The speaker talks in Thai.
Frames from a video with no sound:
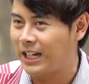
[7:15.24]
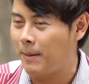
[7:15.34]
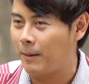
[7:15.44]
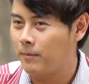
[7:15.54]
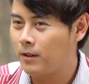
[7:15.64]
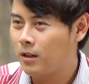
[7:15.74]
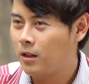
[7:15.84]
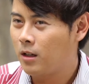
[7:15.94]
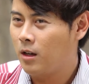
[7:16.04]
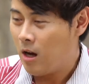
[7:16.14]
นแล้วแบบ
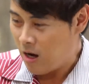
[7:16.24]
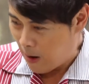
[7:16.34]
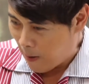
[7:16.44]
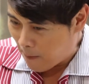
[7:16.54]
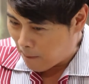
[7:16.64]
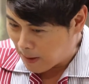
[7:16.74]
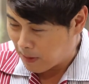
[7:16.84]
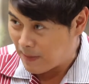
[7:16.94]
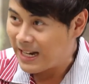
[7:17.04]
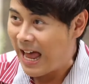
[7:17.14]
มัน
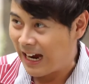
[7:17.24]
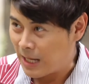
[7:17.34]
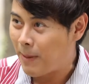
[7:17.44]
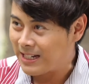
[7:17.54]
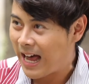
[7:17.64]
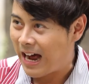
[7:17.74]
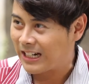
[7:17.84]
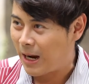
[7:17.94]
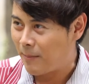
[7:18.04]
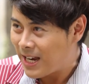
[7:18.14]
เหมือนมีแรงอะไรบางอย่าง
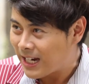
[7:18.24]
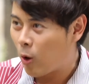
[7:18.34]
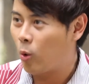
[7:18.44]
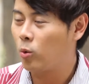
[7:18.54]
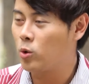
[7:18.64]
ทำให้เรา